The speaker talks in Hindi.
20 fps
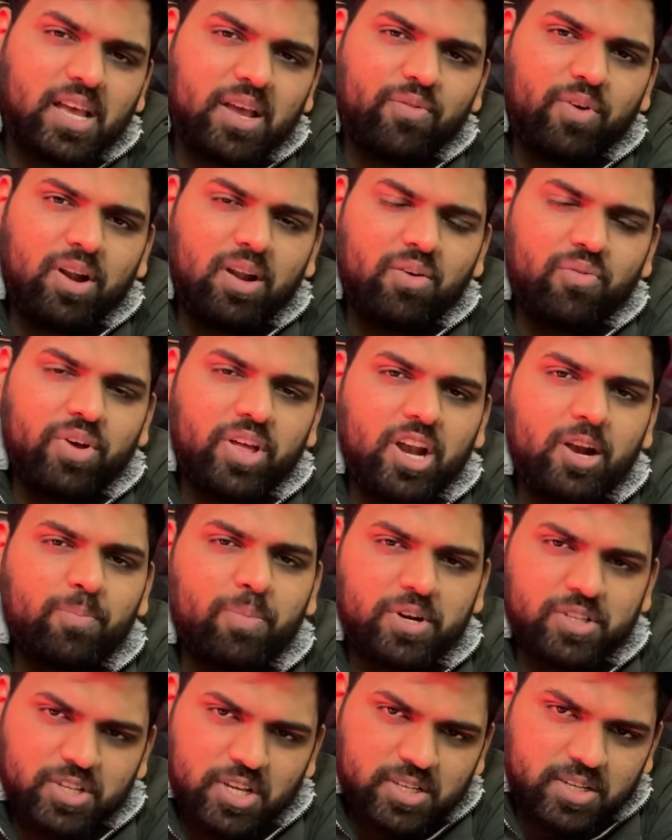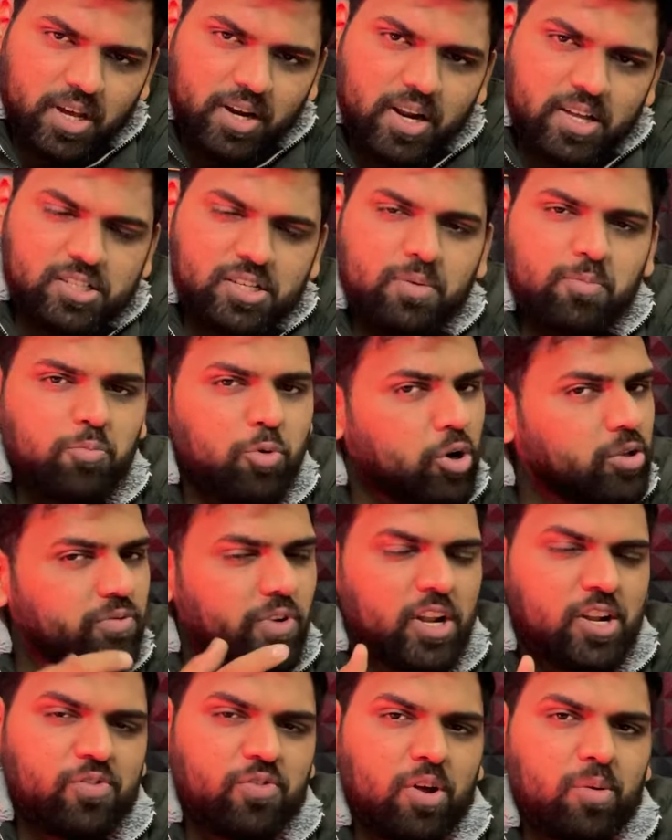वाला वेरियंट परचेस करना चाहिए बहुत
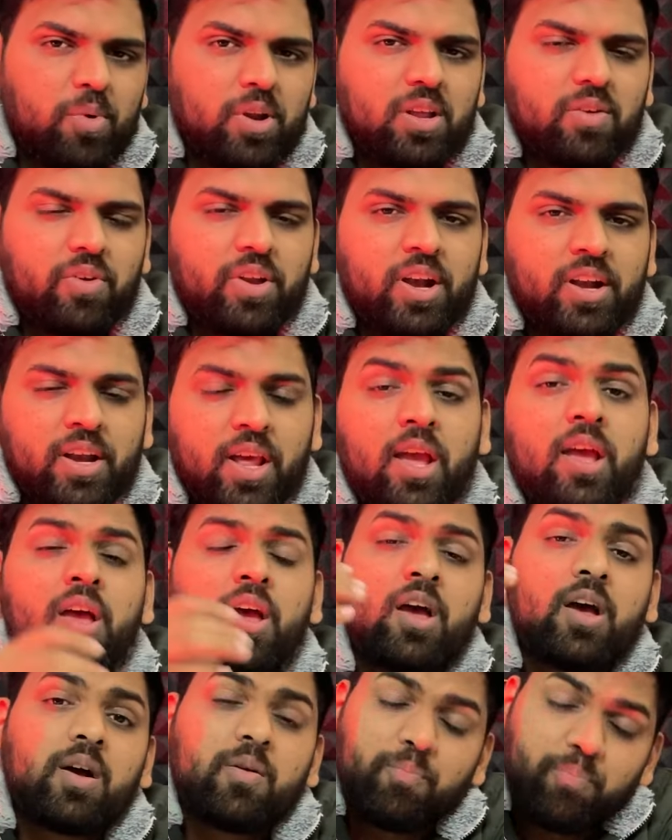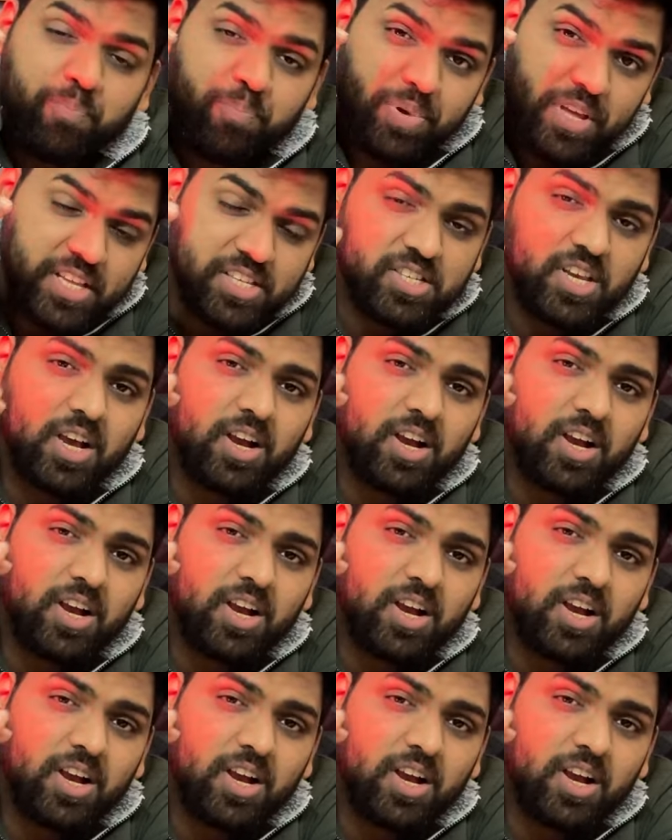वैल्यू फॉर मनी वेरियंट है पीछे